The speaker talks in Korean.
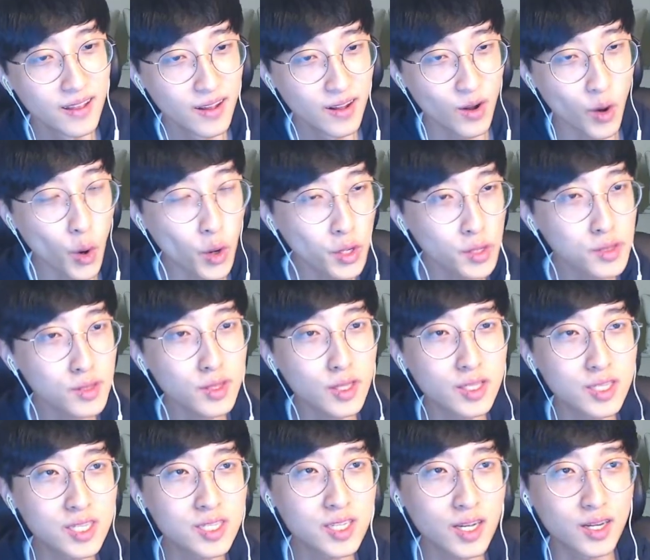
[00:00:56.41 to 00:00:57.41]
어렸을 땐
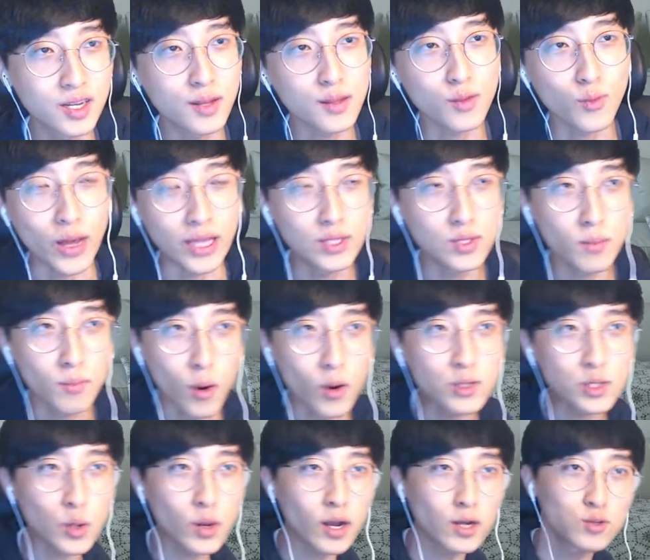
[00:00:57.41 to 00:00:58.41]
진짜 그래서 완전
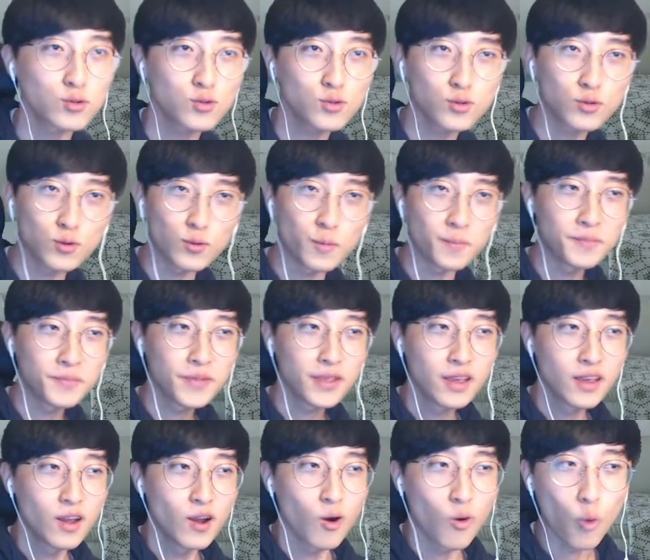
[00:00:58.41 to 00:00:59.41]
멍청해가지고
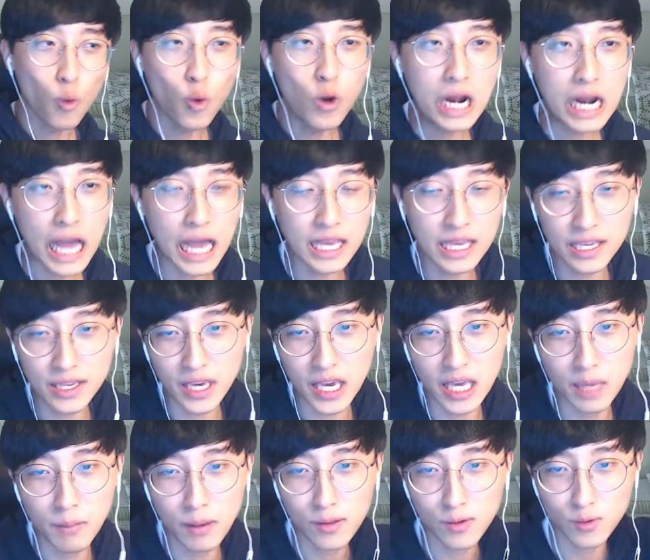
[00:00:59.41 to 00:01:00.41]
온라인
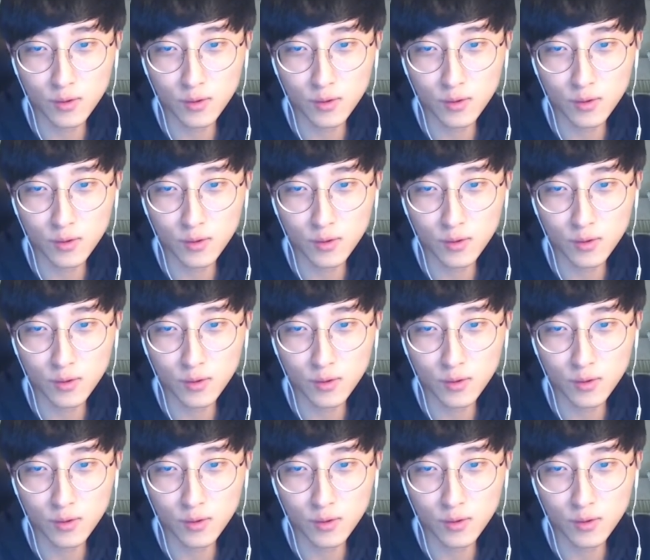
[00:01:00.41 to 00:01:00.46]
게임에서도